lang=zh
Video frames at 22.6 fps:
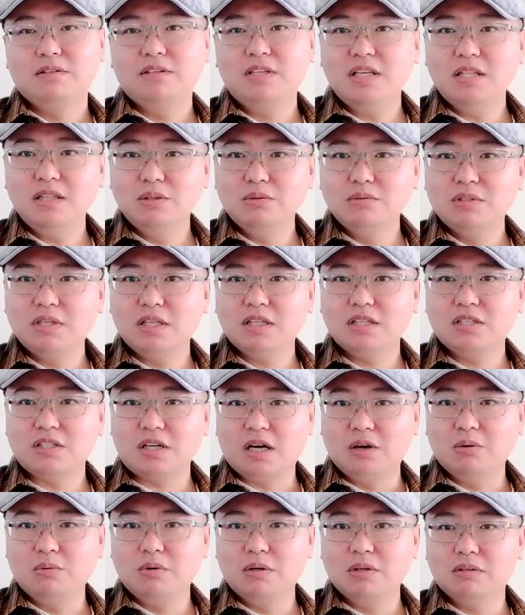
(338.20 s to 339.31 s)
就印度现在
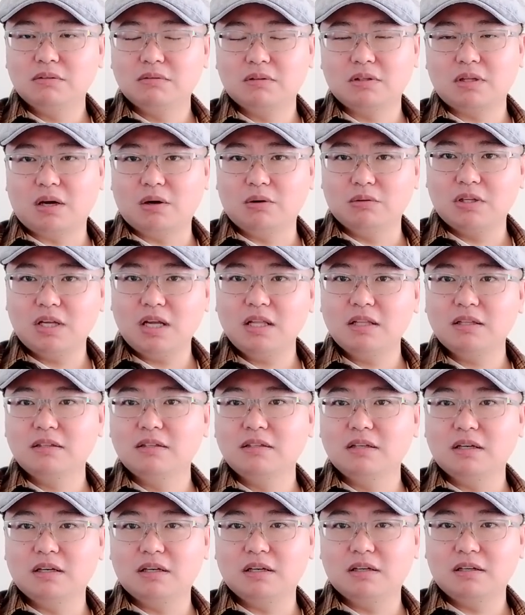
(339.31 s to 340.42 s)
掌握导弹
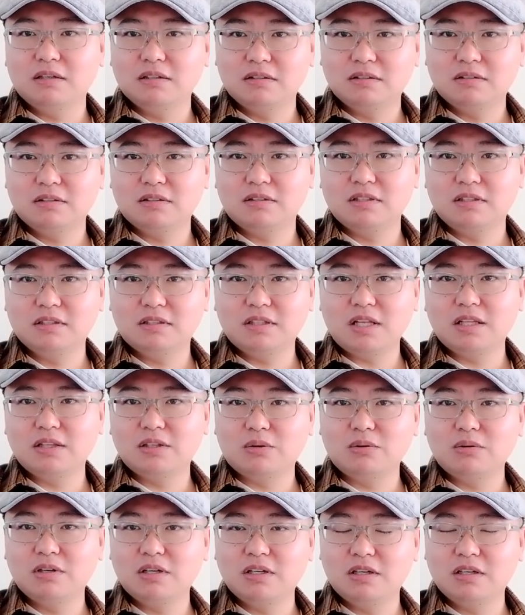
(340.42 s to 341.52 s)
啊，这个
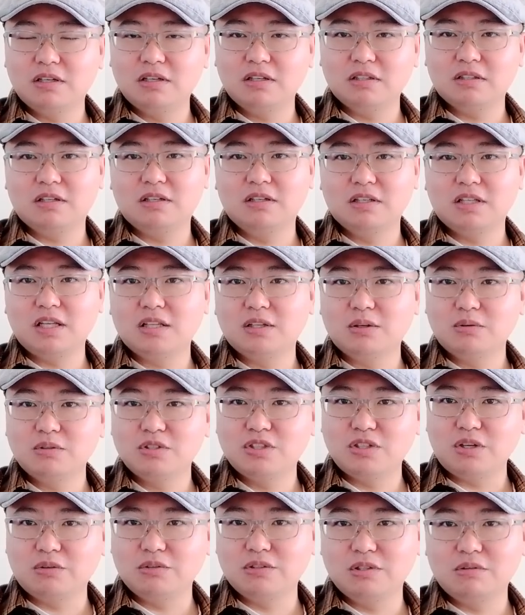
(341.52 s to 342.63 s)
弹头核核弹头
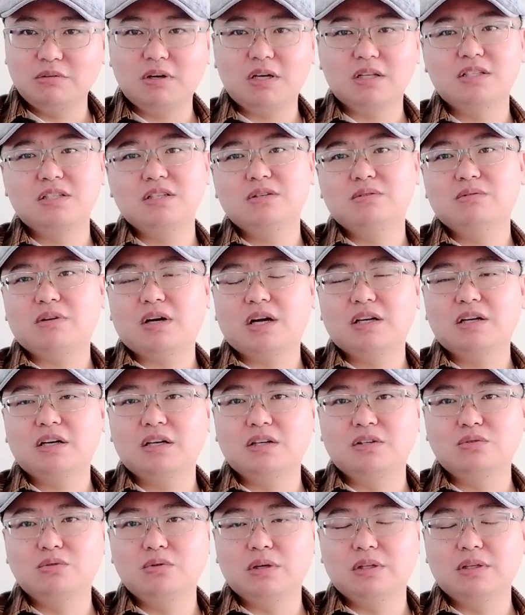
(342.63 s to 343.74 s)
小型化技术还是
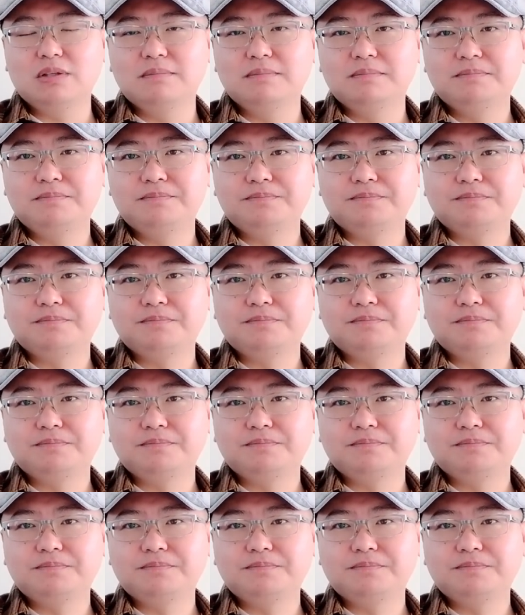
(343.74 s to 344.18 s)
很弱的，